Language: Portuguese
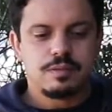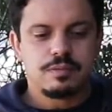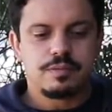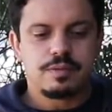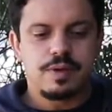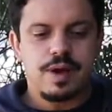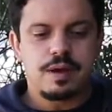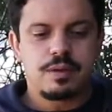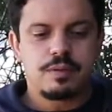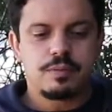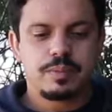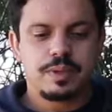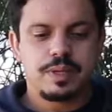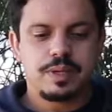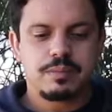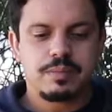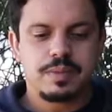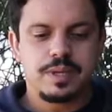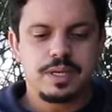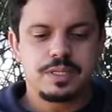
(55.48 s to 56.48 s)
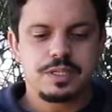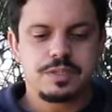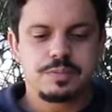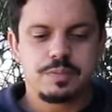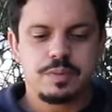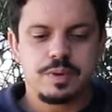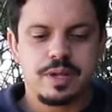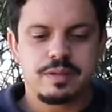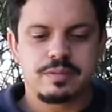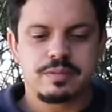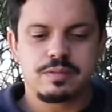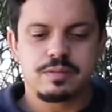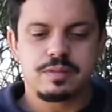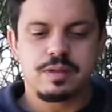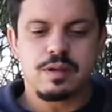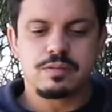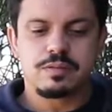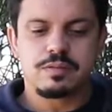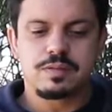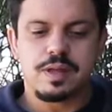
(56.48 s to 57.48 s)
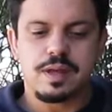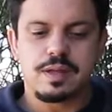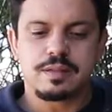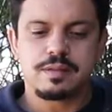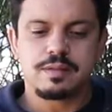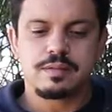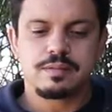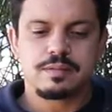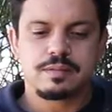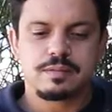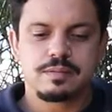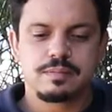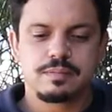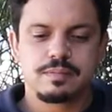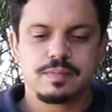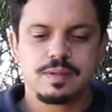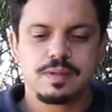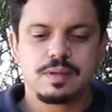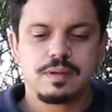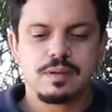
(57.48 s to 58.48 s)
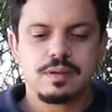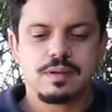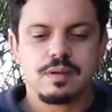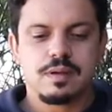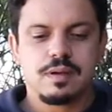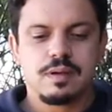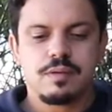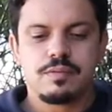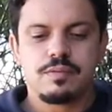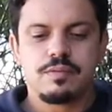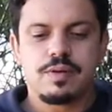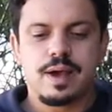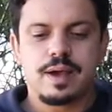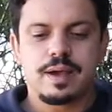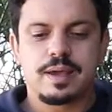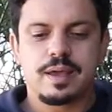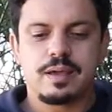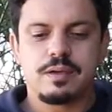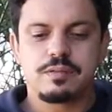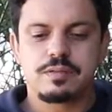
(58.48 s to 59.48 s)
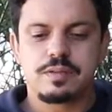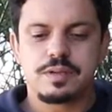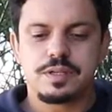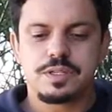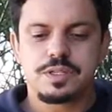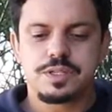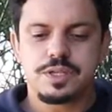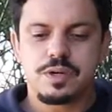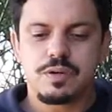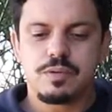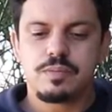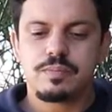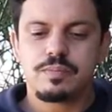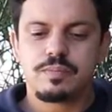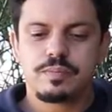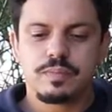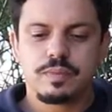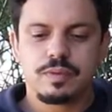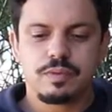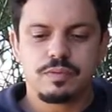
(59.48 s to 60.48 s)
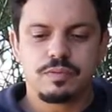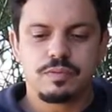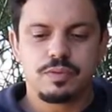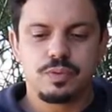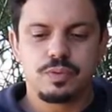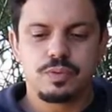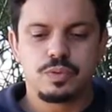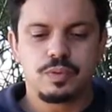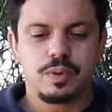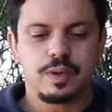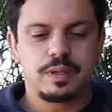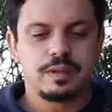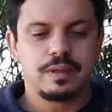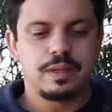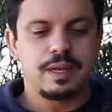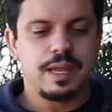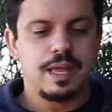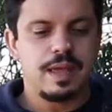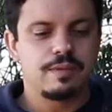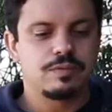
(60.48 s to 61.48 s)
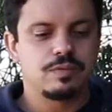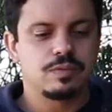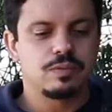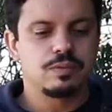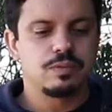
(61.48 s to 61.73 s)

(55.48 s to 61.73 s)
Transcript: Vago minha mente por essas calçadas. Vagueio sem chão, flutuando em leves